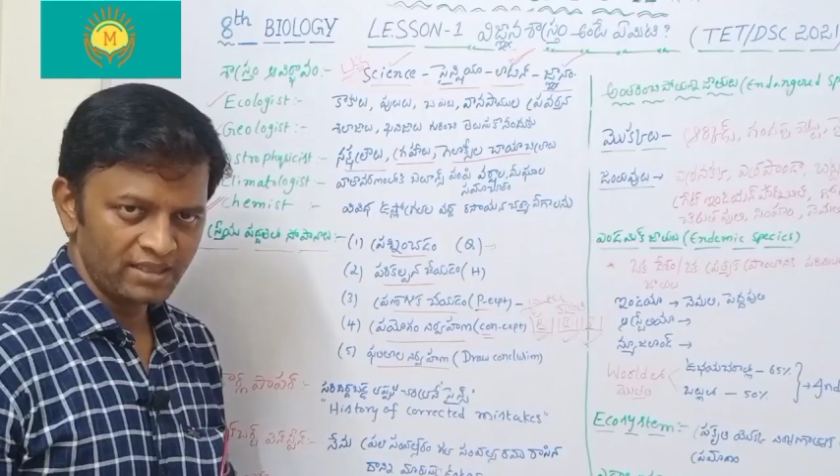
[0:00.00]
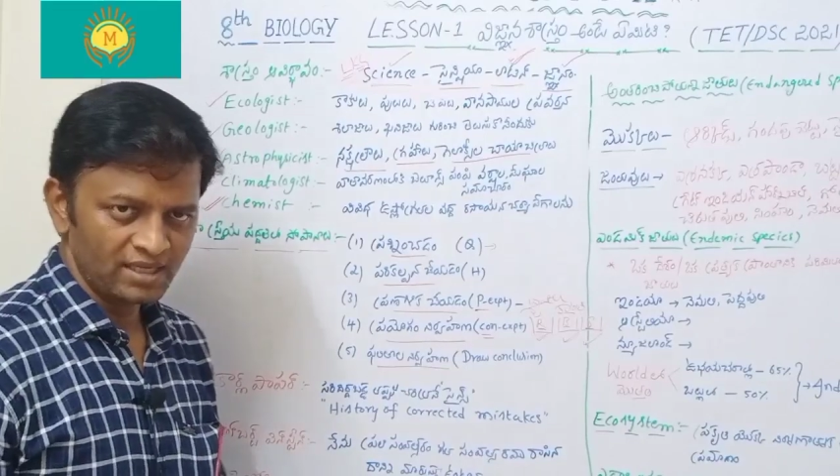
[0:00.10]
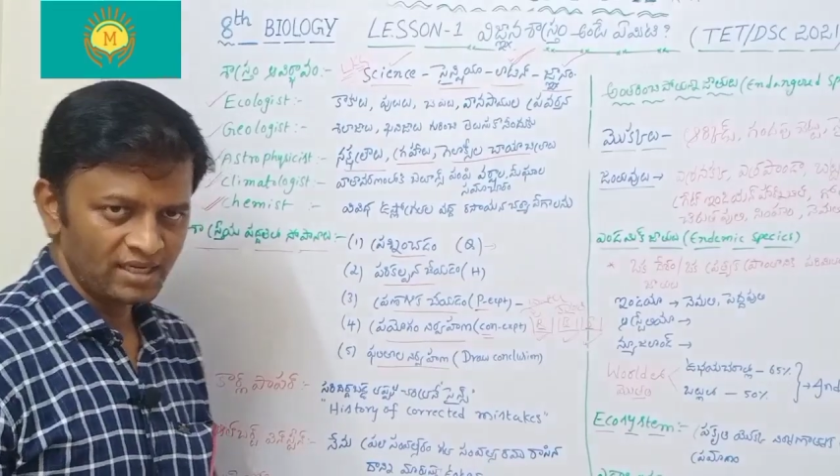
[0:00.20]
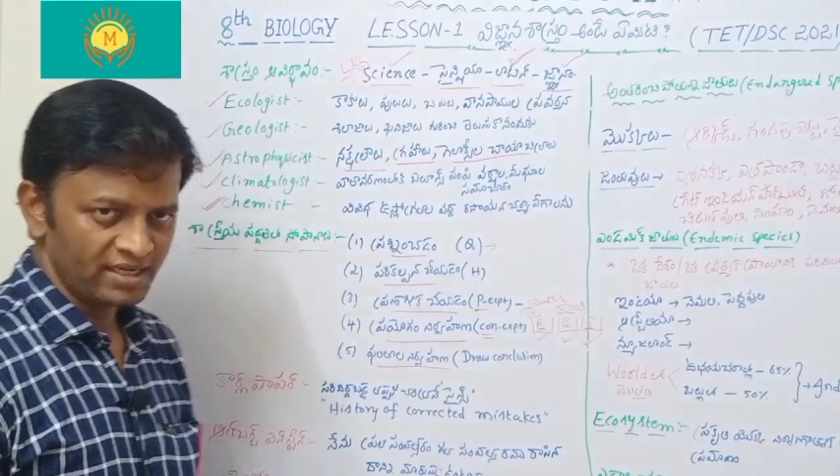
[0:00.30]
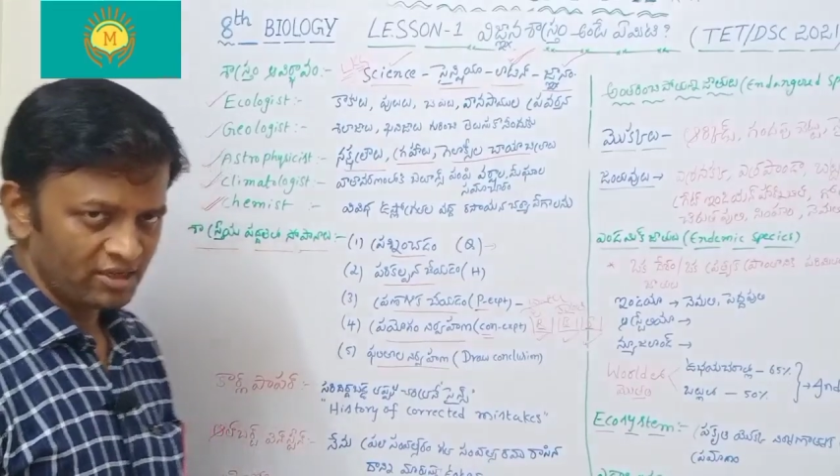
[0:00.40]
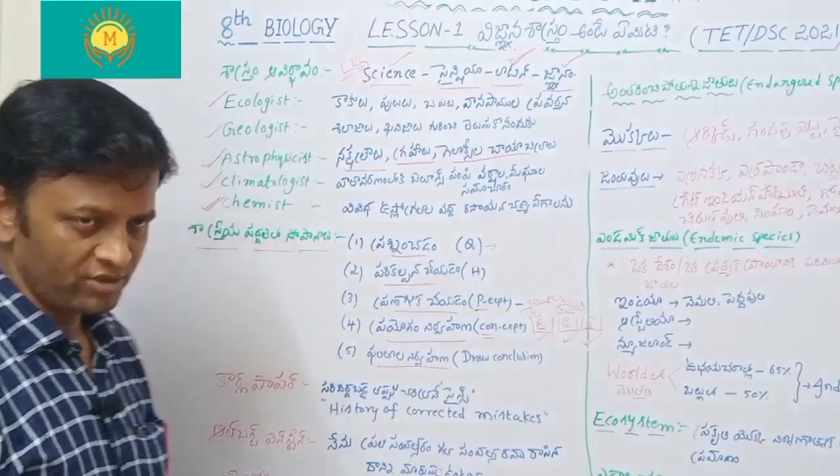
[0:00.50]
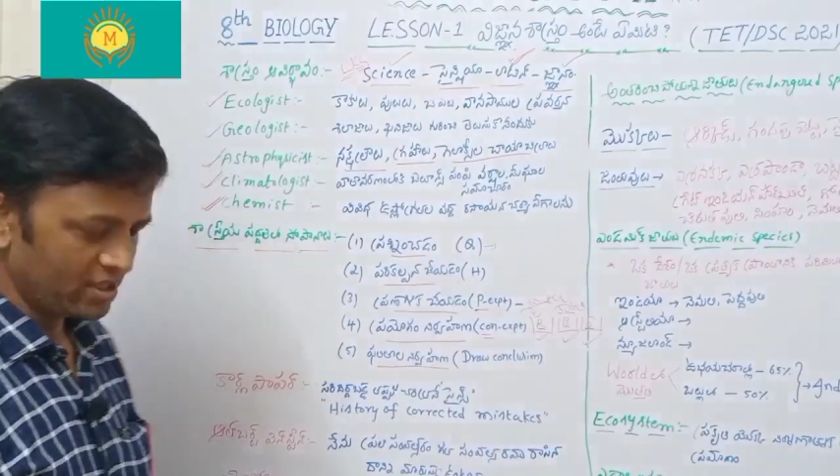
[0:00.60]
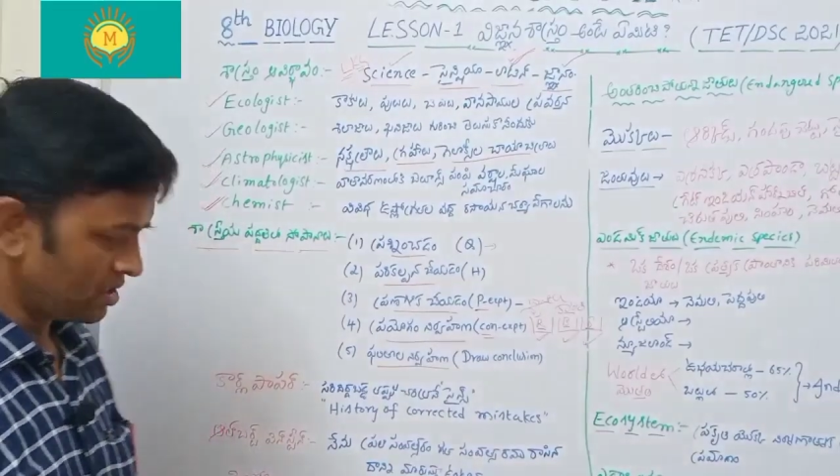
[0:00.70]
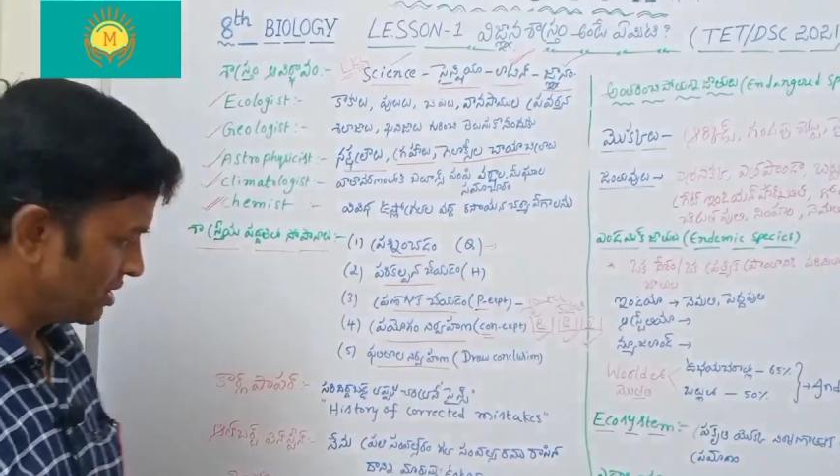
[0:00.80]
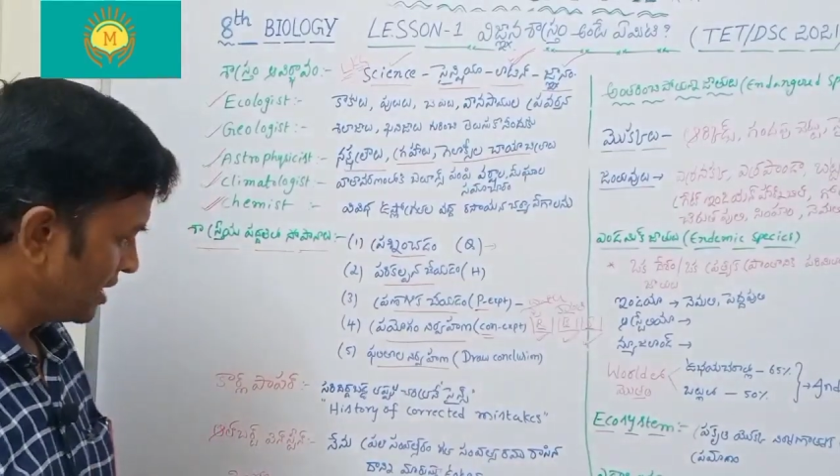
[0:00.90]
ఫలితాల
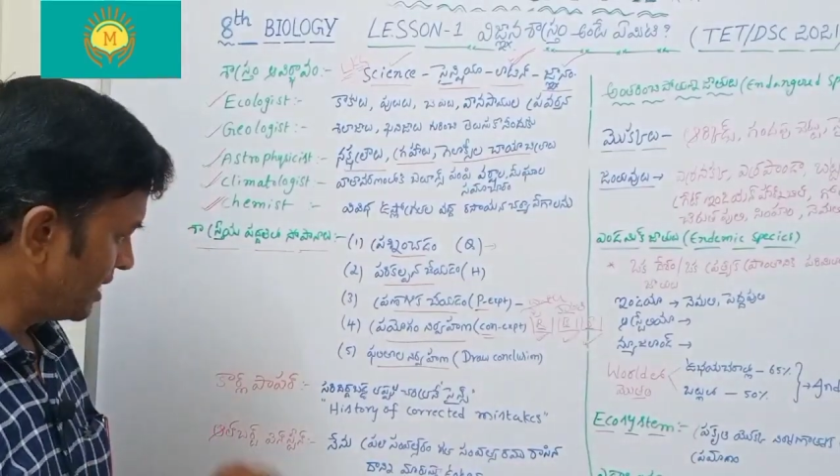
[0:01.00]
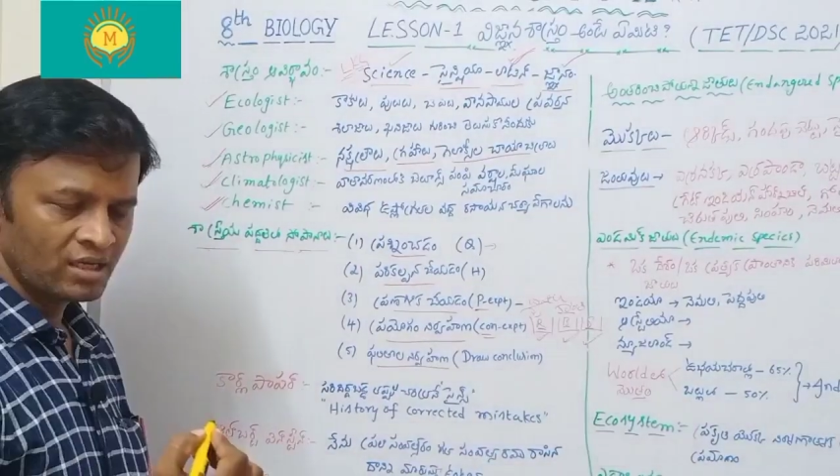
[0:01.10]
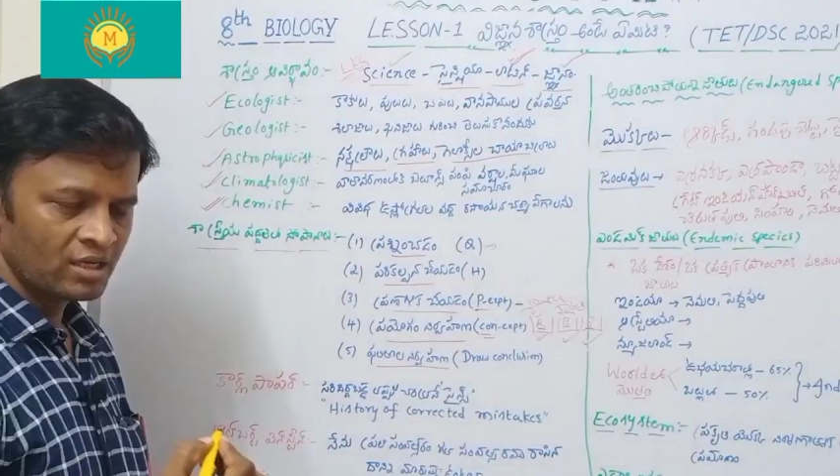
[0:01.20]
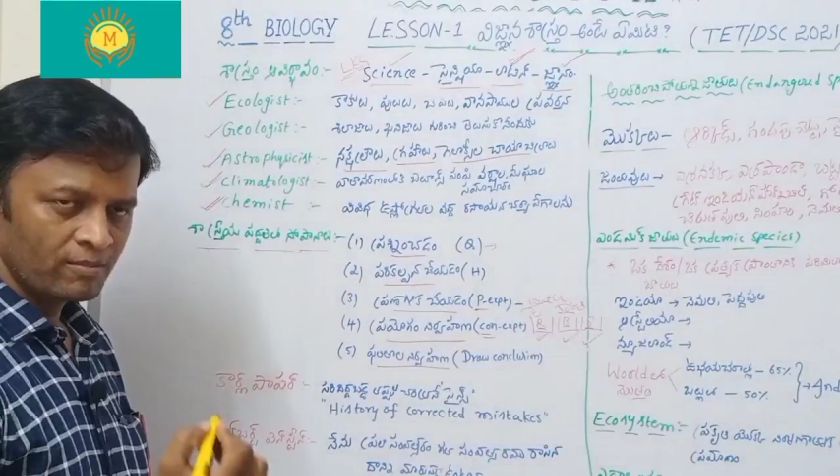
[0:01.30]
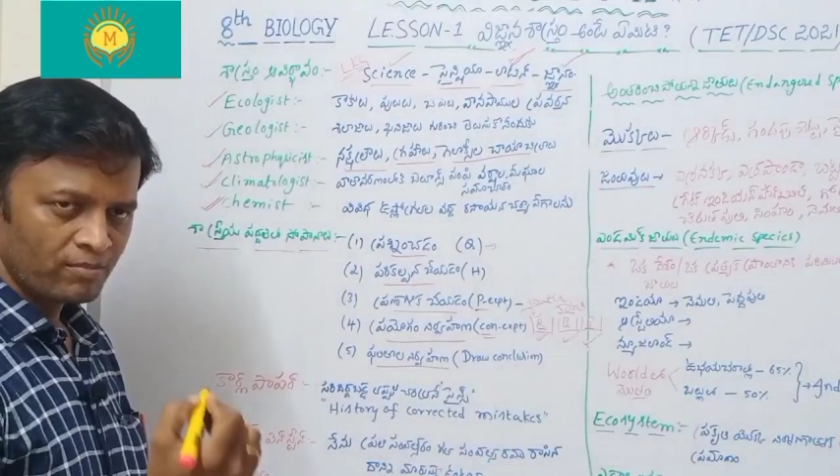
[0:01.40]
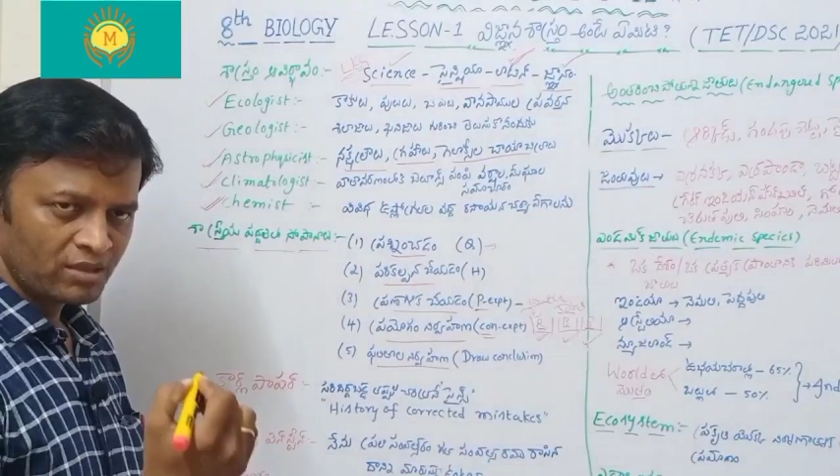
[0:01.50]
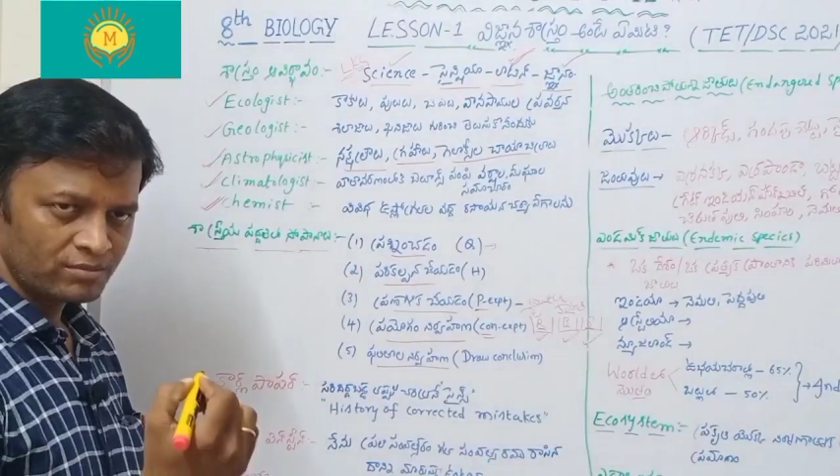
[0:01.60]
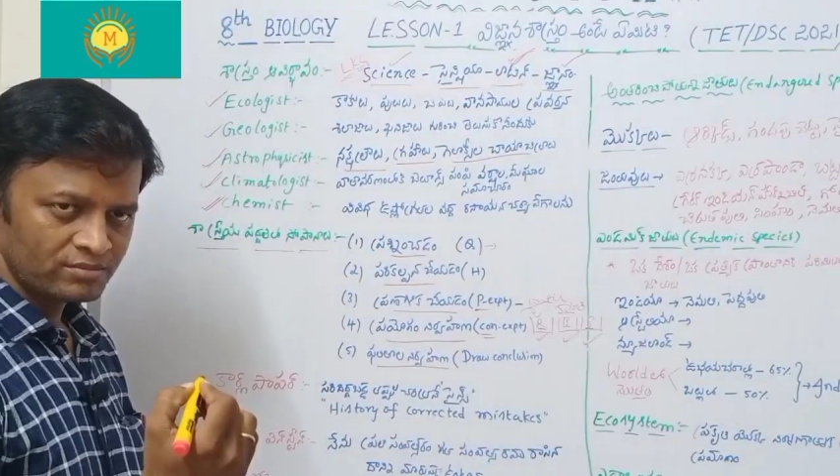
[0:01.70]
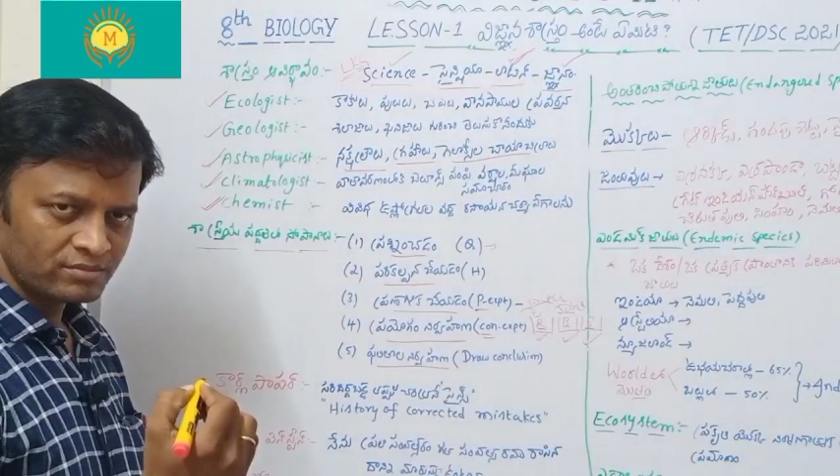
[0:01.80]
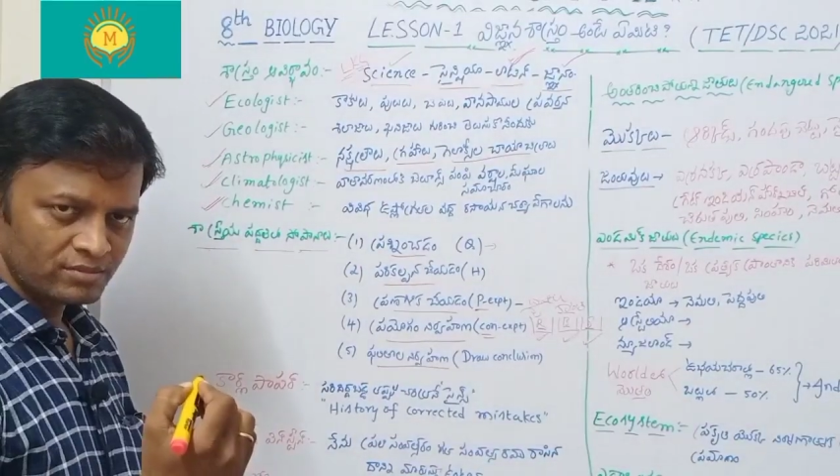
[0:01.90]
నిర్వహణ మనం